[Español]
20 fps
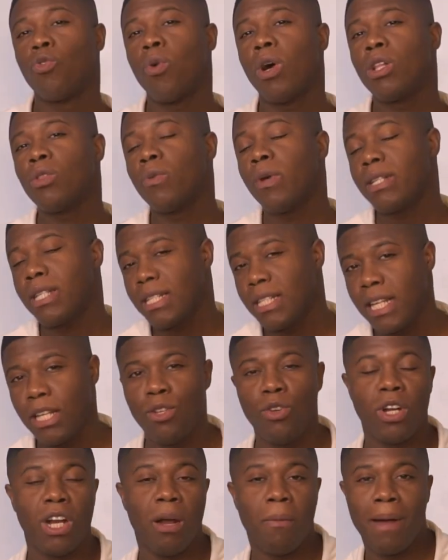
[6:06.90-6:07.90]
Cuando esa
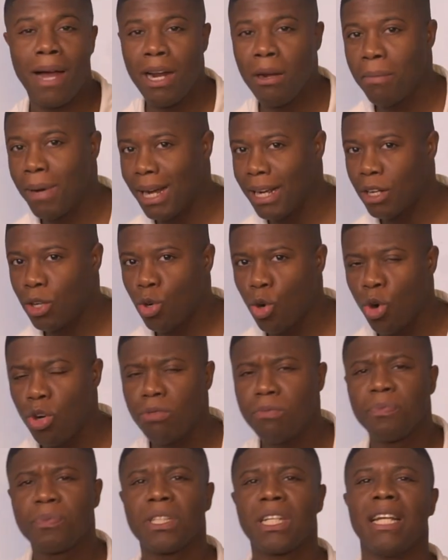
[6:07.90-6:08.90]
señora va al
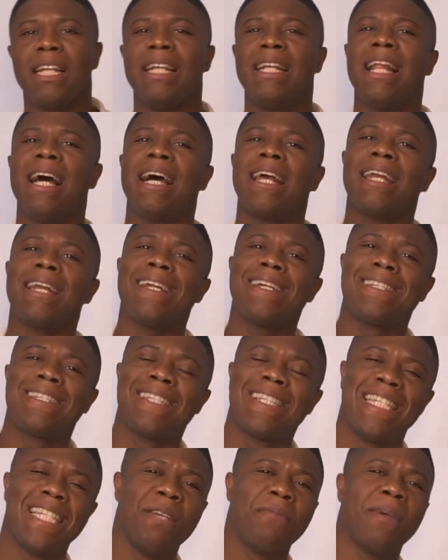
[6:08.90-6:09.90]
banco, la
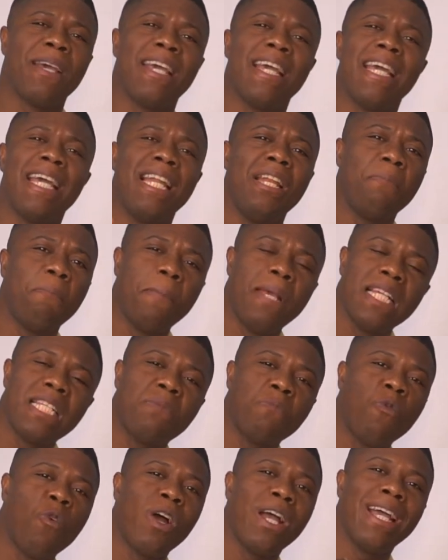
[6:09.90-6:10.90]
recibe el
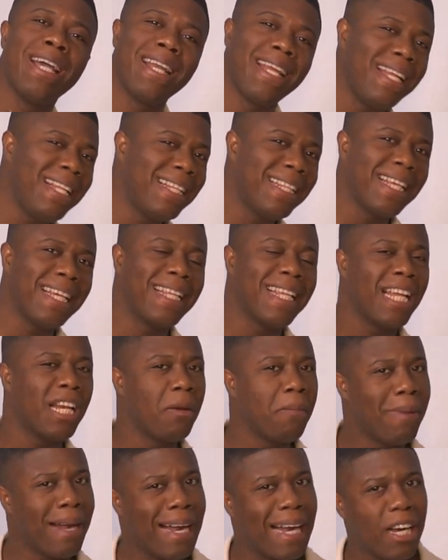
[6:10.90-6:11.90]
mismo gerente del
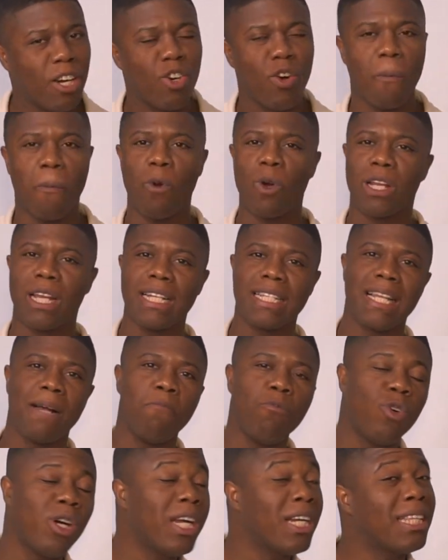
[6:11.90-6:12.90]
banco, porque esa
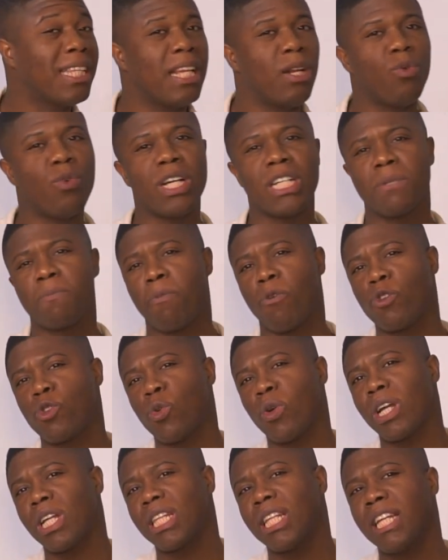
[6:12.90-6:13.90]
mujer tiene un
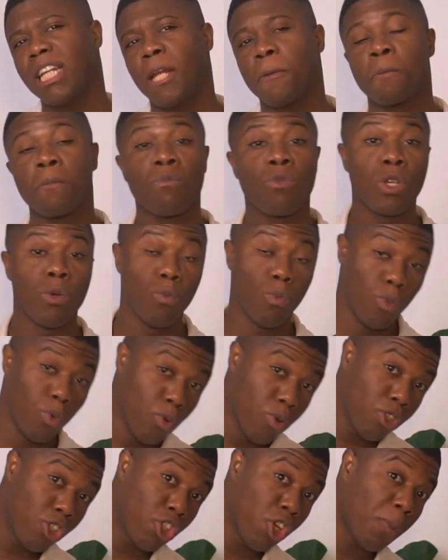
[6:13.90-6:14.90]
esposo que tiene
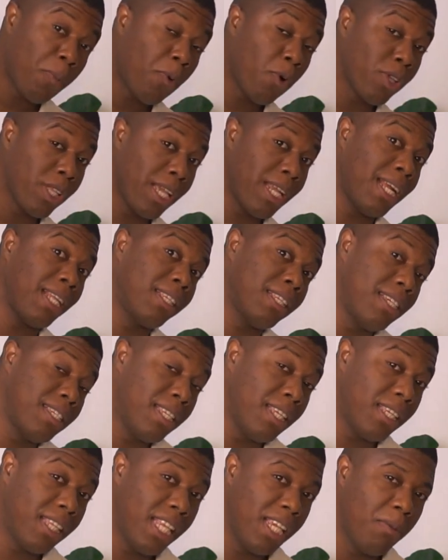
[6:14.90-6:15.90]
mucho poder
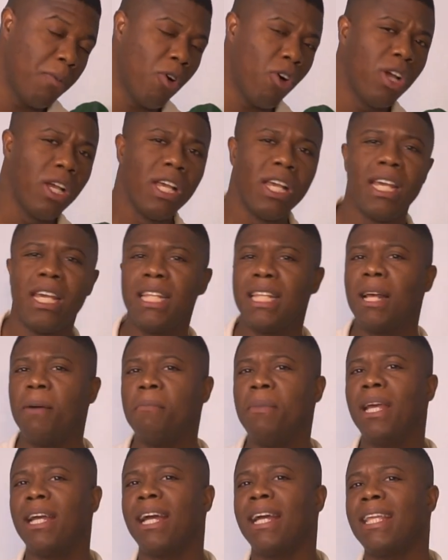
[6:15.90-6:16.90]
adquisitivo y
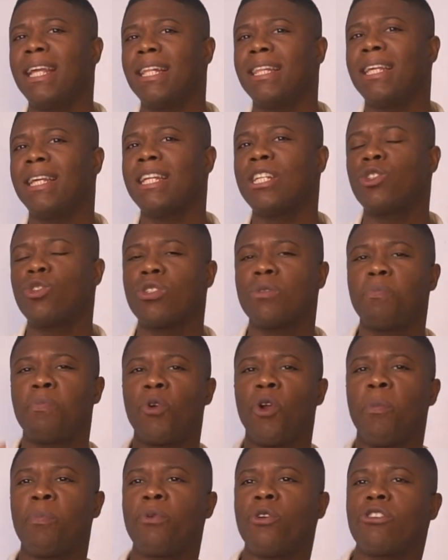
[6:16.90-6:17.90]
también ella tiene sus
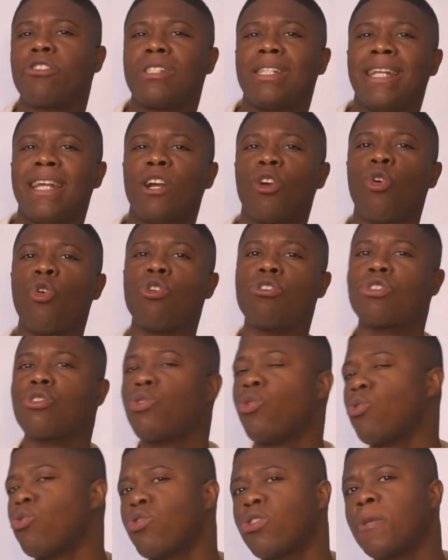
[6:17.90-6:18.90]
propios
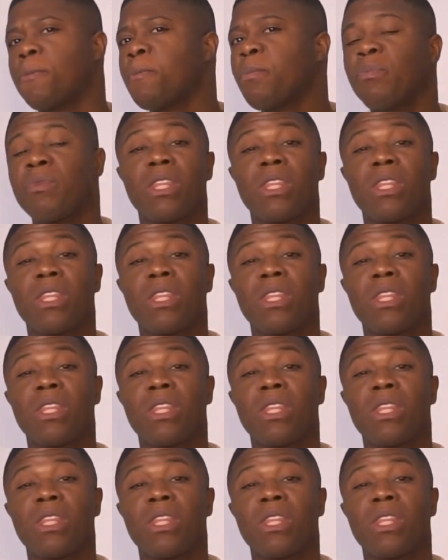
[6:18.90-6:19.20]
negocios.